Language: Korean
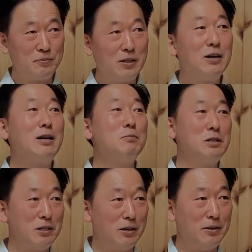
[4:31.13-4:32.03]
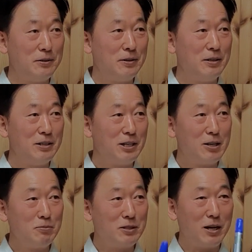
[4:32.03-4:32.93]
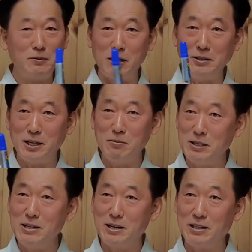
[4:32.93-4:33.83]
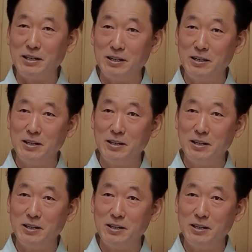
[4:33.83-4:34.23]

영향을 미쳐. 여러분들 한 사람 생각이